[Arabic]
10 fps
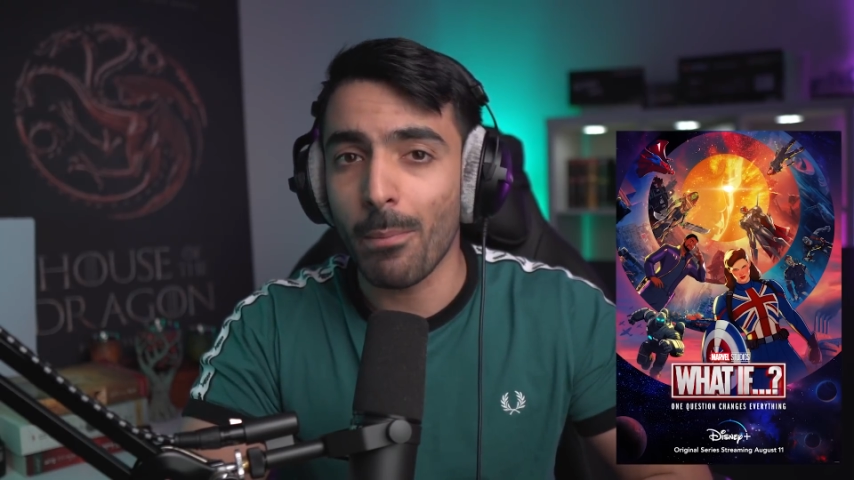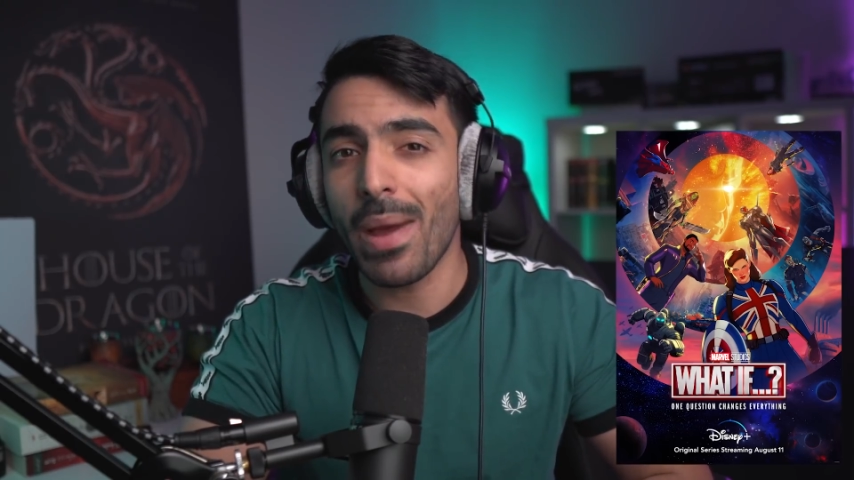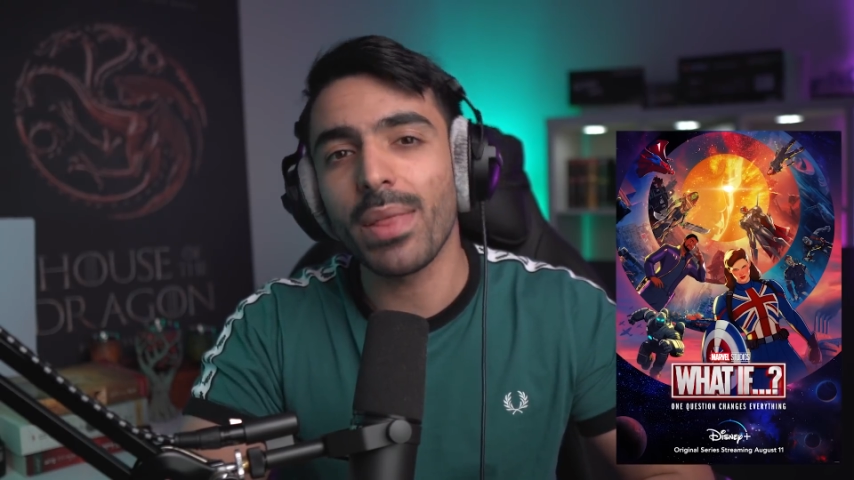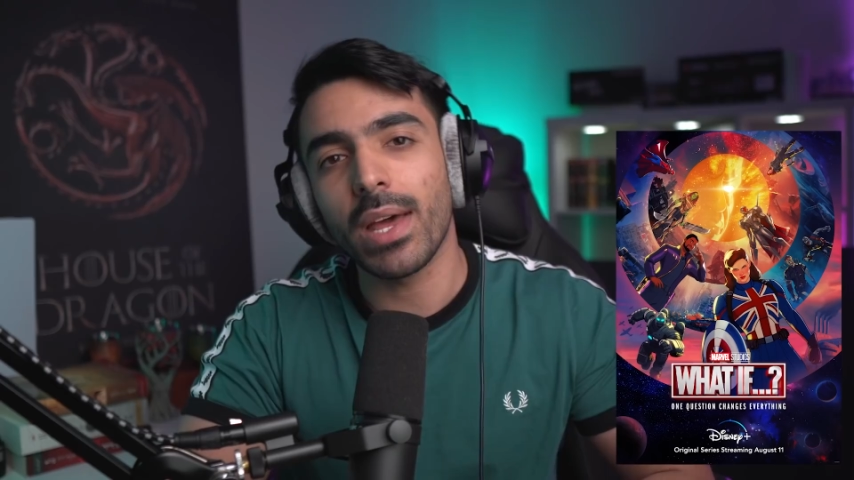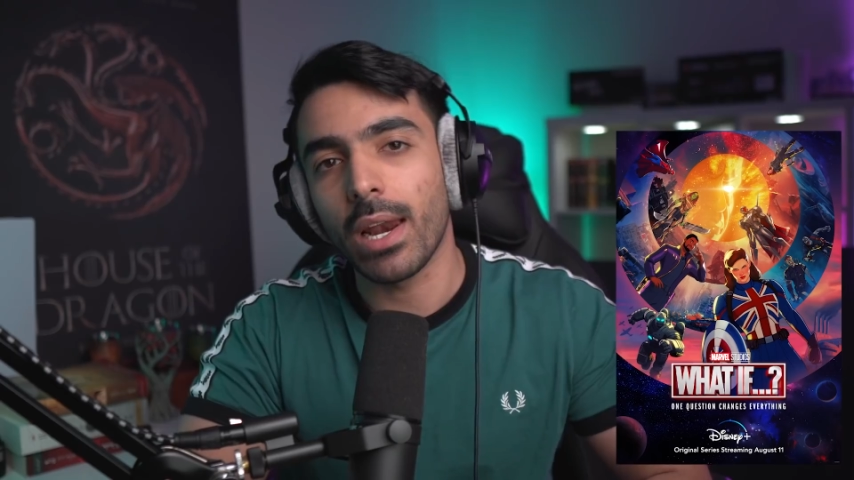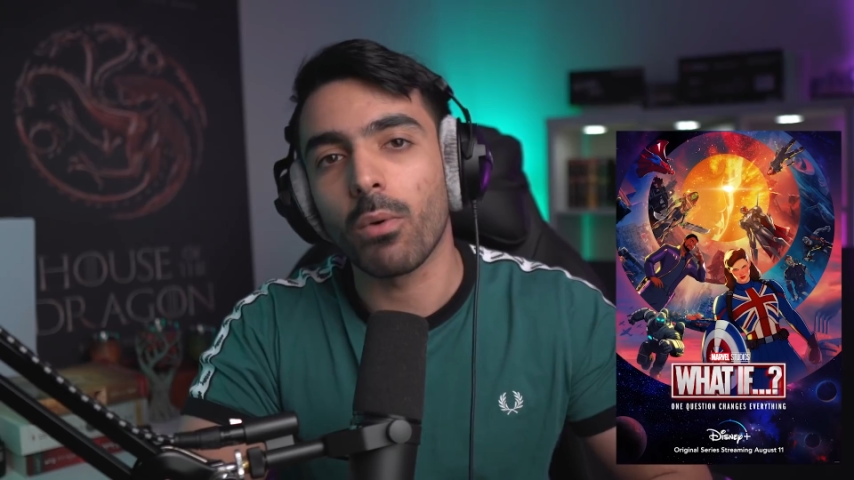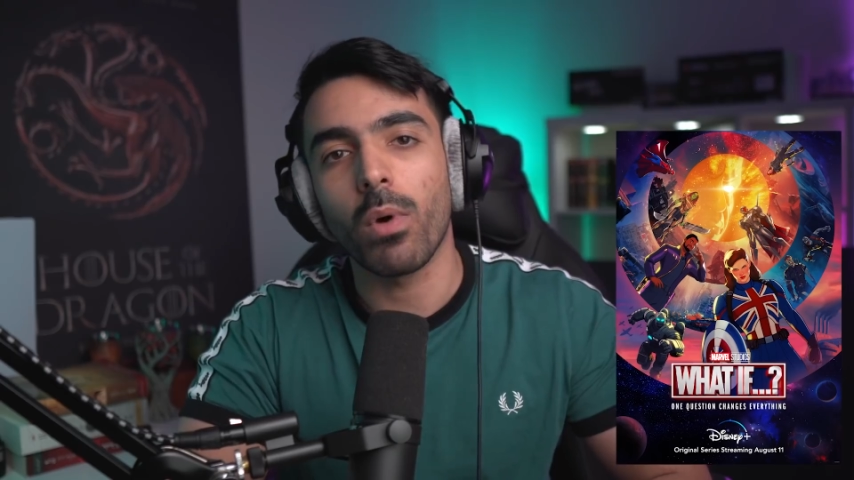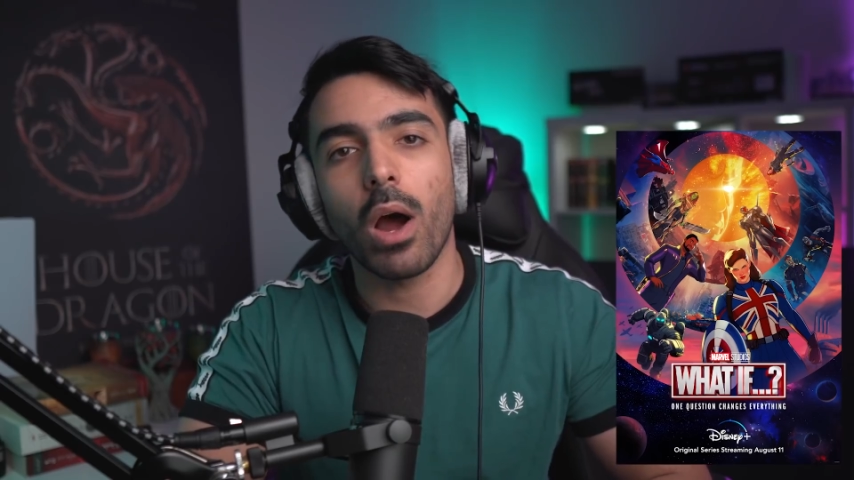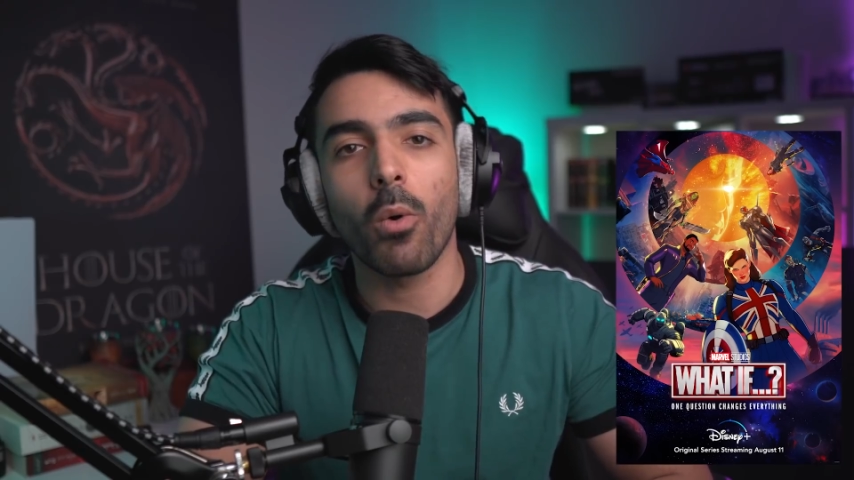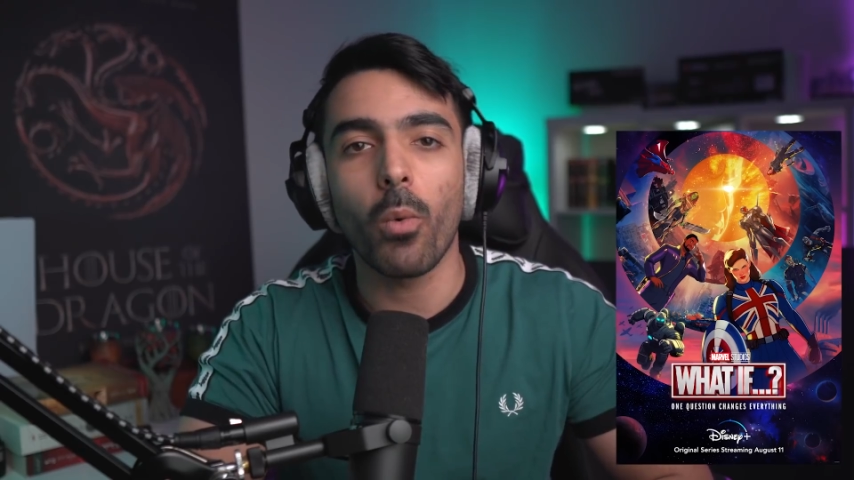ماذا لو
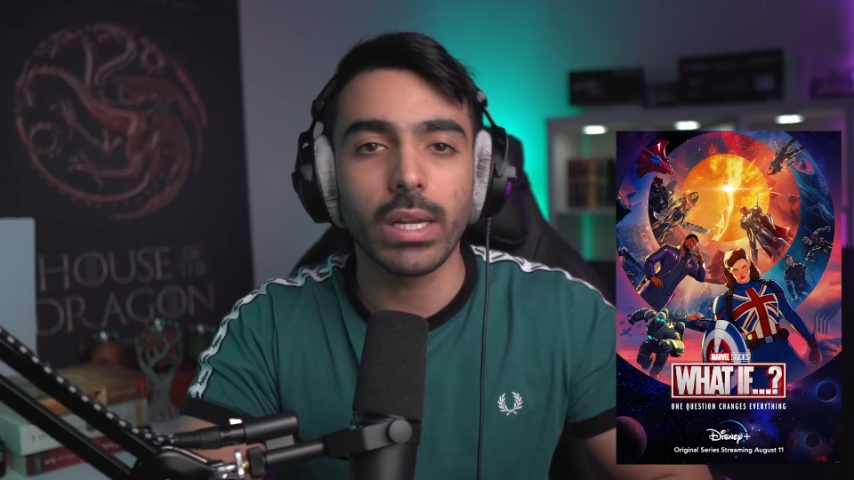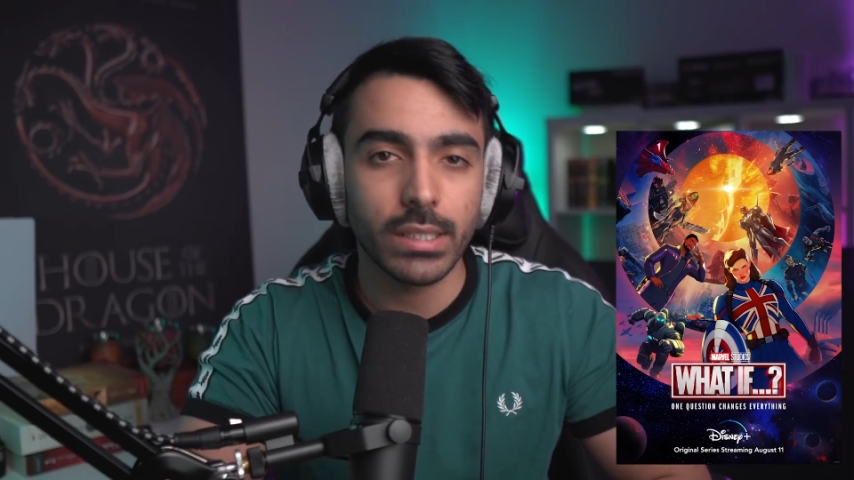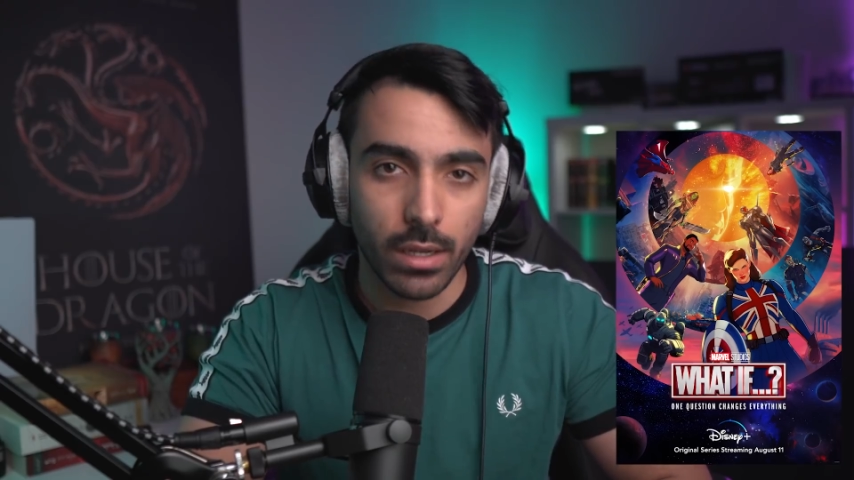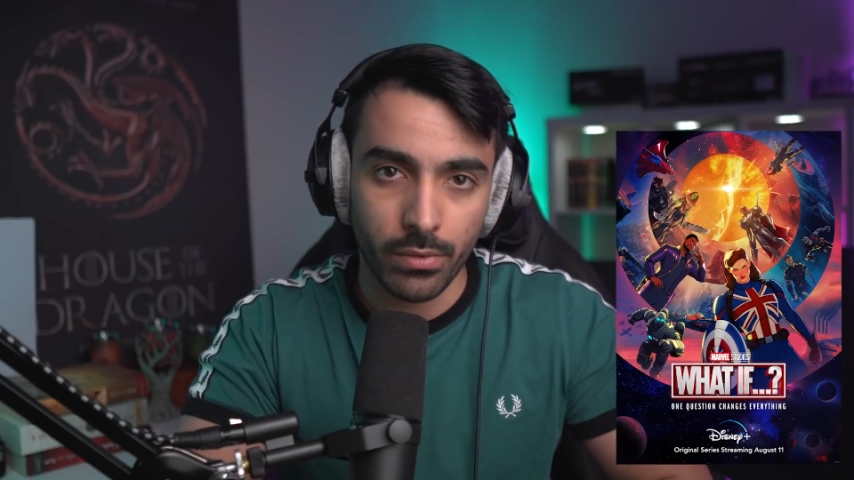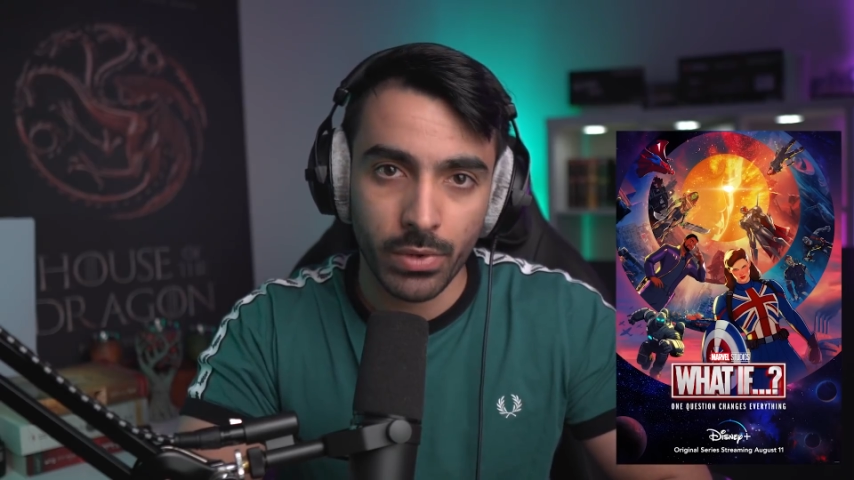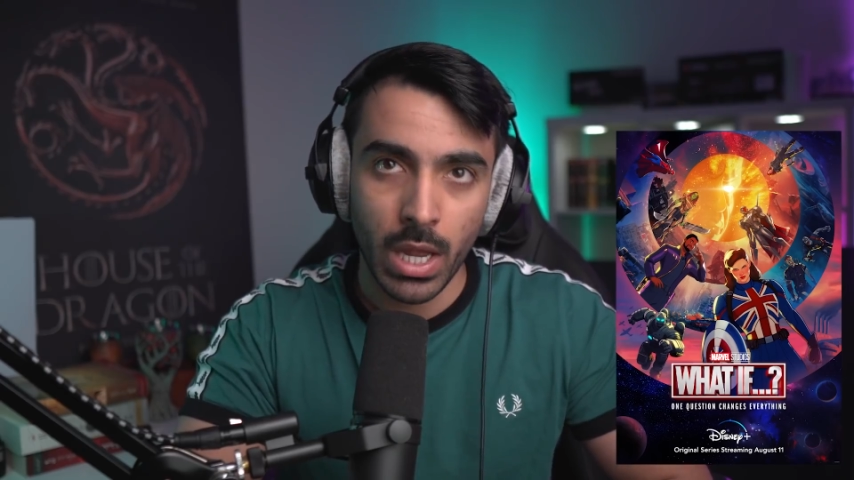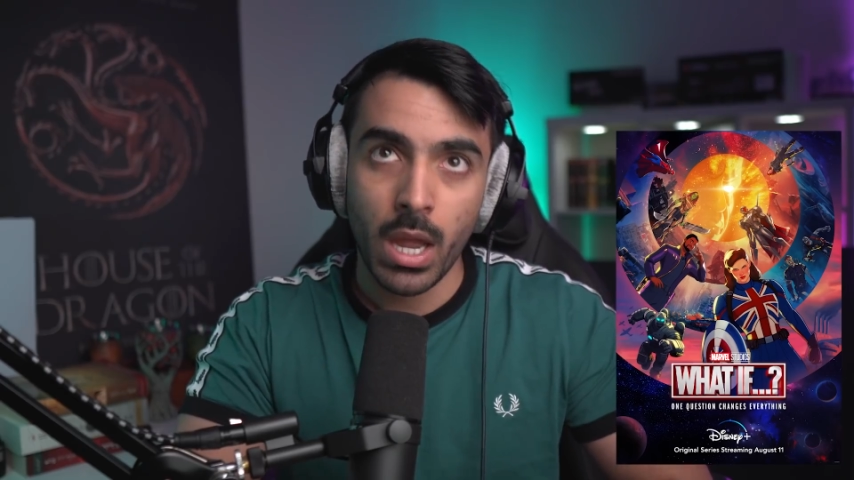أو وات اف